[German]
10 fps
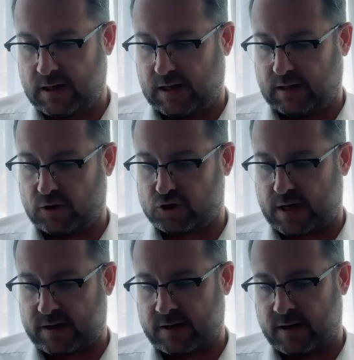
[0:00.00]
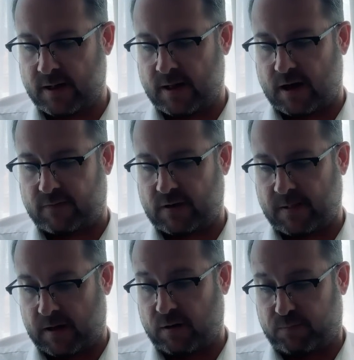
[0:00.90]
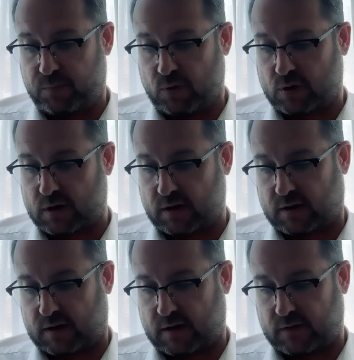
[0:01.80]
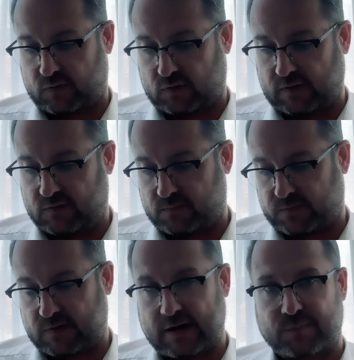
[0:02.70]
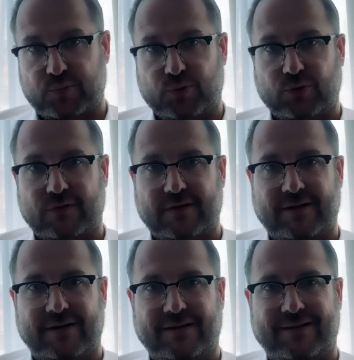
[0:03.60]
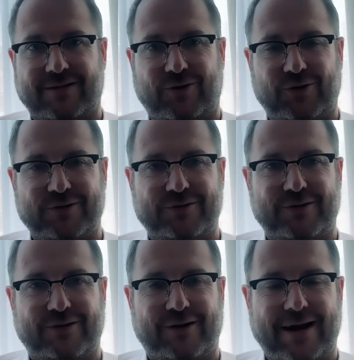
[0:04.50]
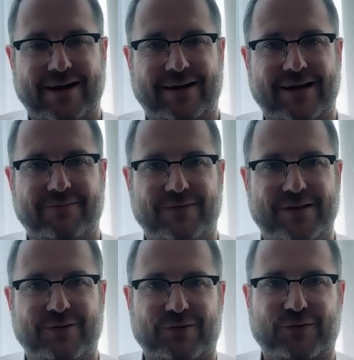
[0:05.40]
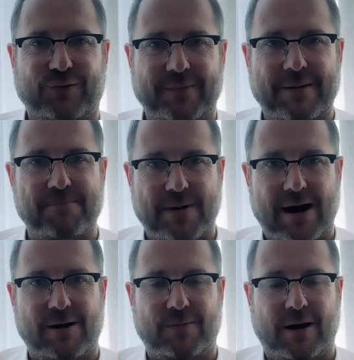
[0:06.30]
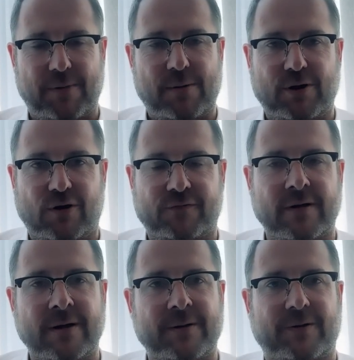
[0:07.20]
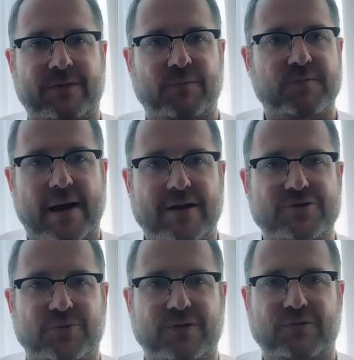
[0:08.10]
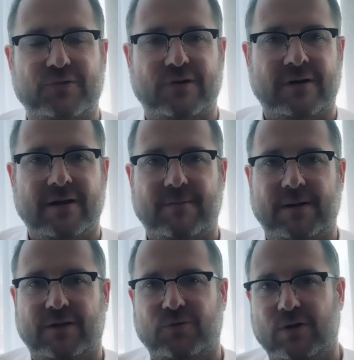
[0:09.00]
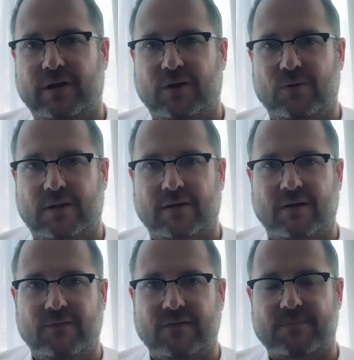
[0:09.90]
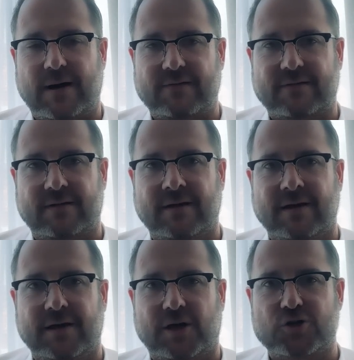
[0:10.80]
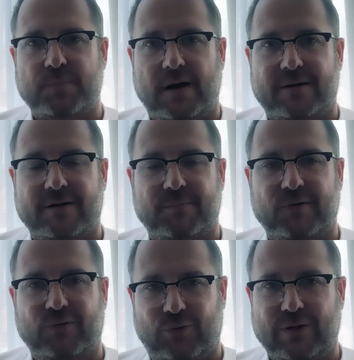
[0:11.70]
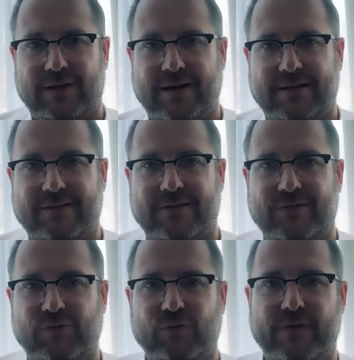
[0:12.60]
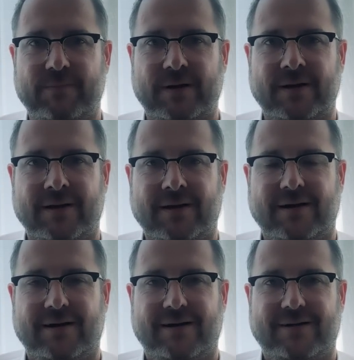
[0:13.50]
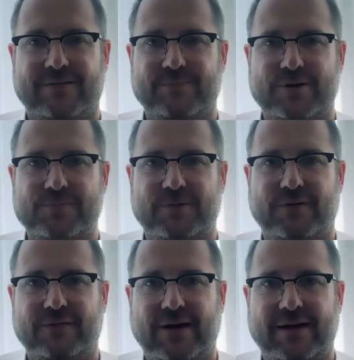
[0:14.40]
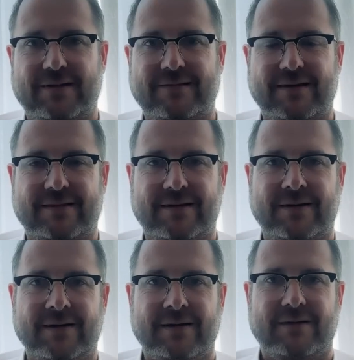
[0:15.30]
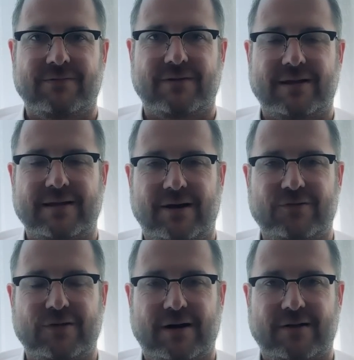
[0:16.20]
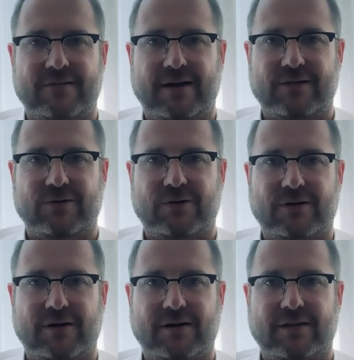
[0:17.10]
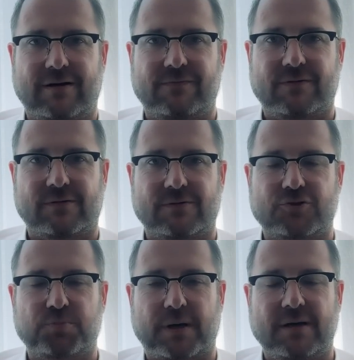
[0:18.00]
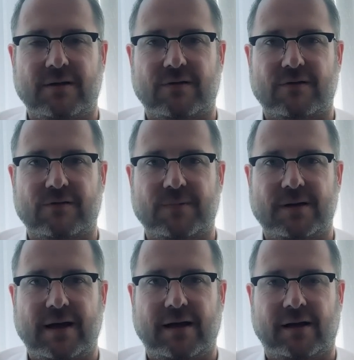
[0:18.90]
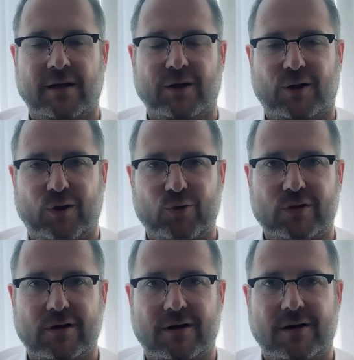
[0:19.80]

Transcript: in den Sternen. Aber Pünktlich äh, zu diesem Zeitpunkt äh, tauchen natürlich auch einige Videos vom Herrn Babler äh, auf. Und da muss man eines schon dazu sagen, ich meine, natürlich gehört ein gewisses Maß an gespaltener Persönlichkeit dazu, wenn man äh, zum Beispiel auf der einen Seite vor nicht allzu langer Zeit noch äh, davon spricht, dass man ein glühender